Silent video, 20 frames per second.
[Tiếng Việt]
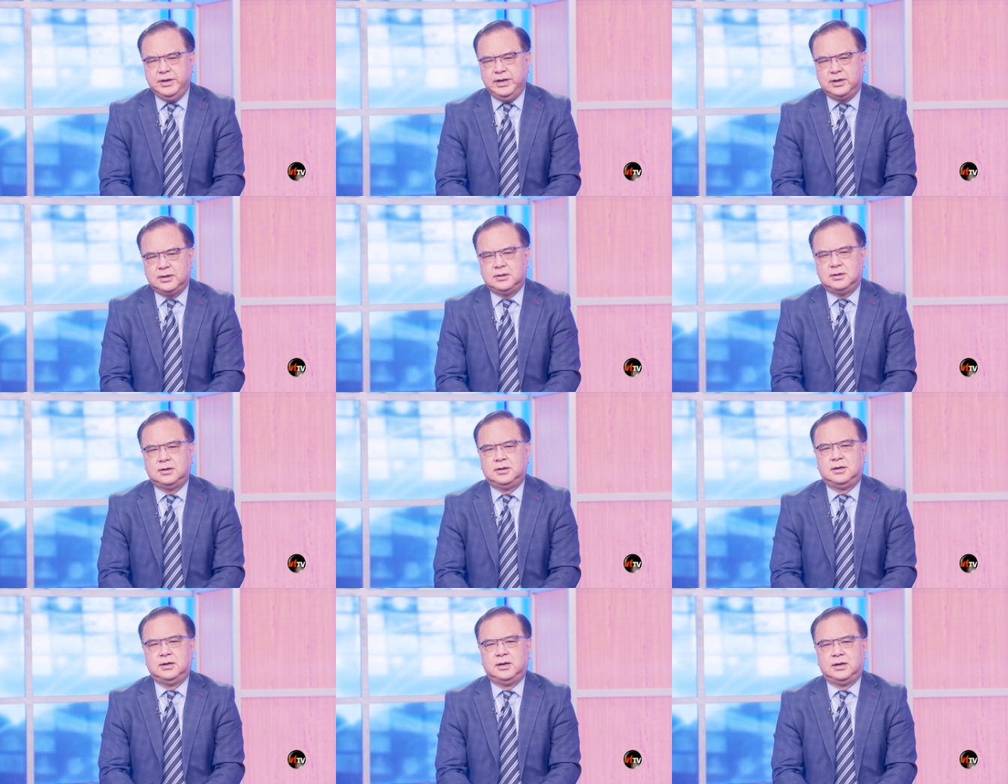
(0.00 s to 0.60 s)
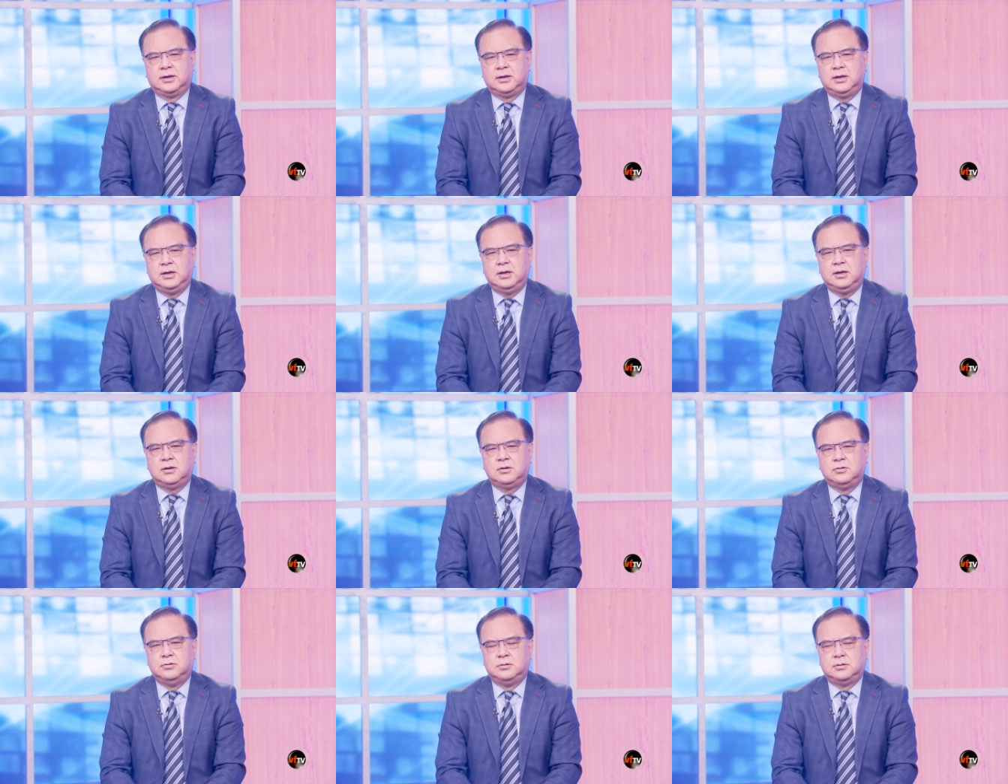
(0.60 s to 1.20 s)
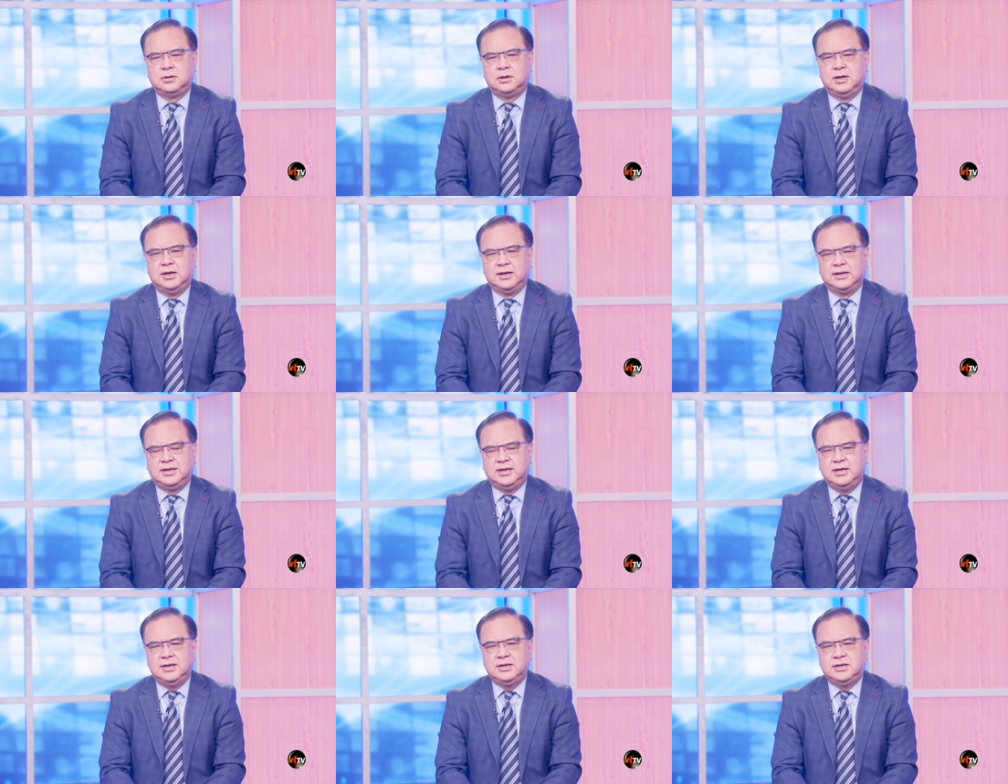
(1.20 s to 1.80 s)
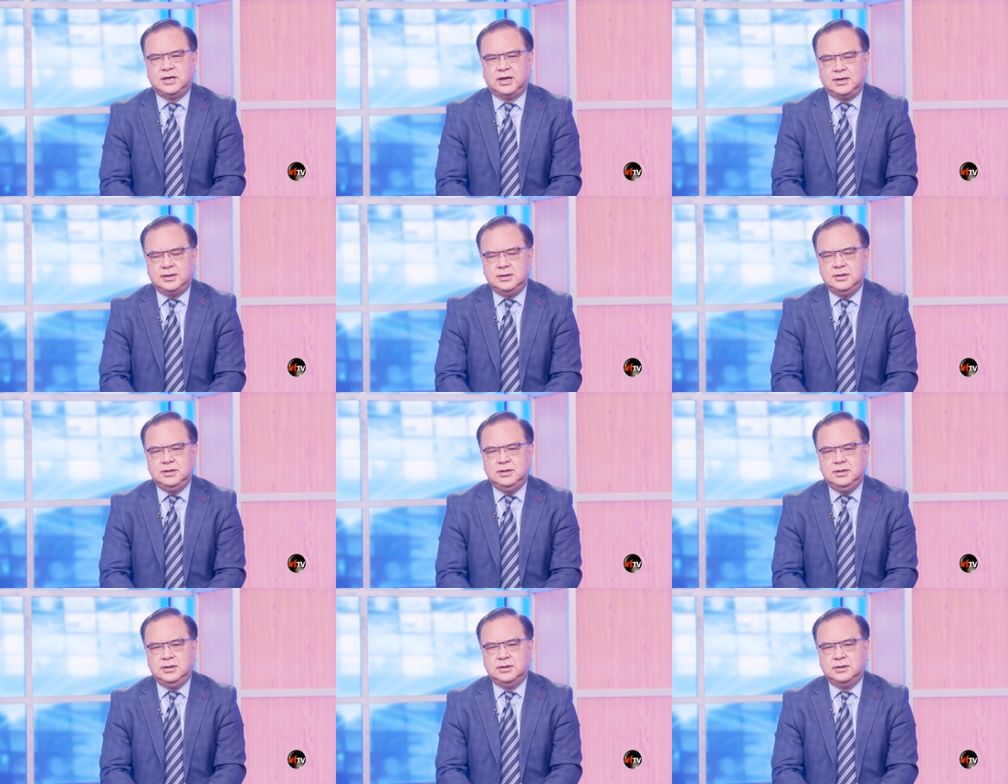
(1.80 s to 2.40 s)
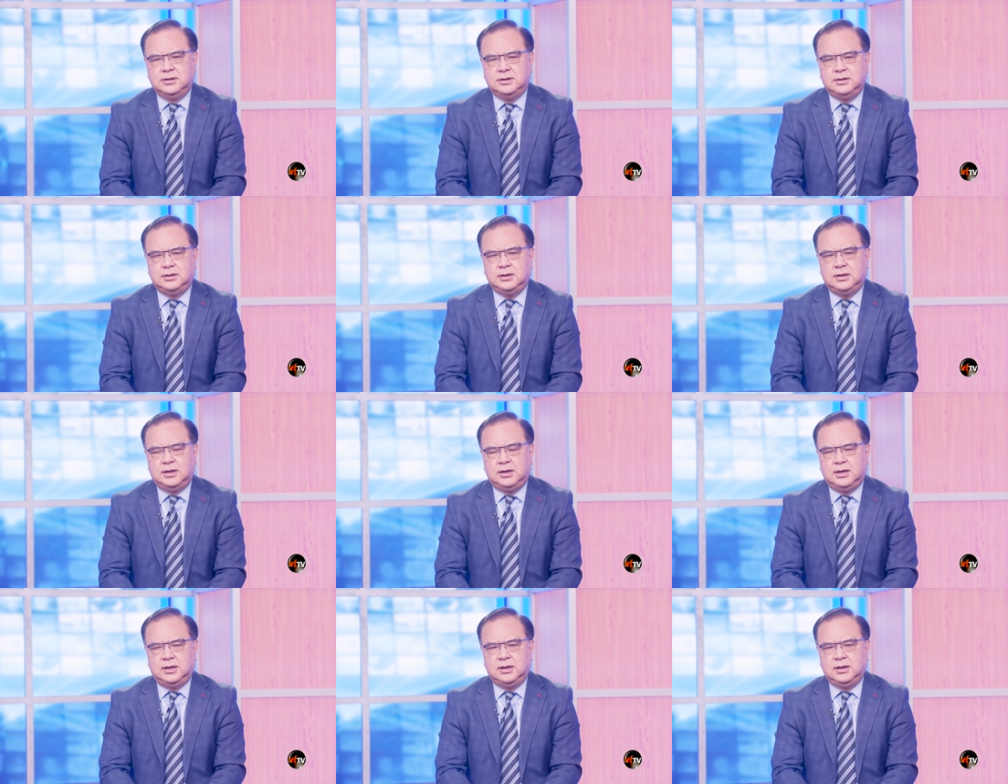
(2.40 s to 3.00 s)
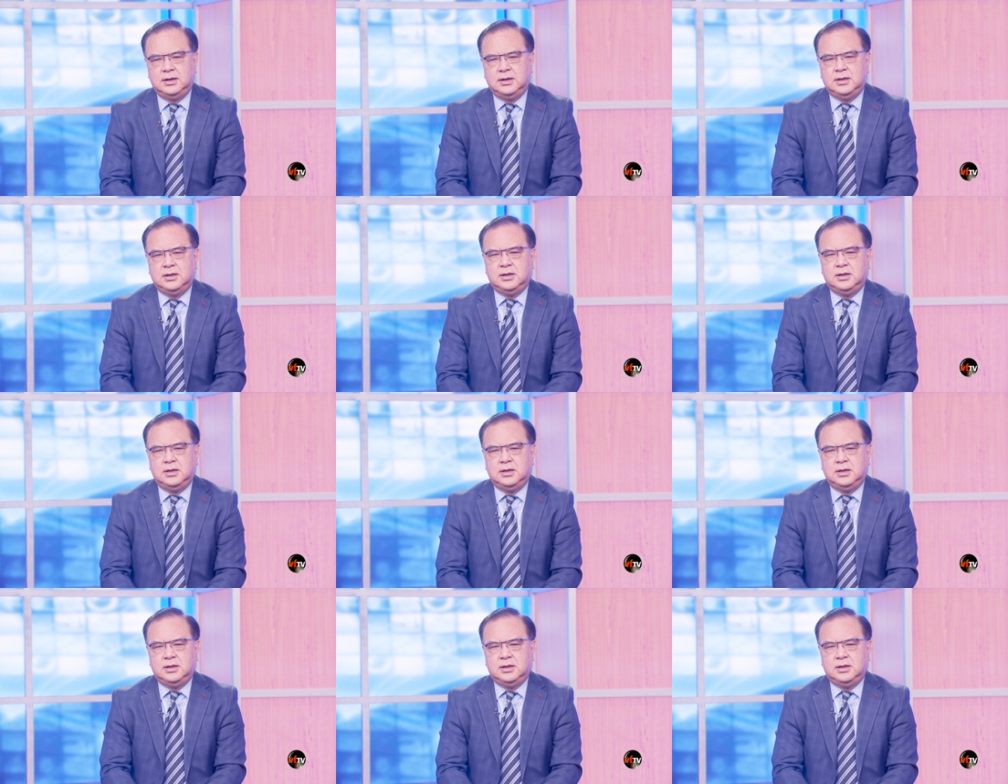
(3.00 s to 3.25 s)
biết đó là cái cuộc uh, chiến tranh giữa uh,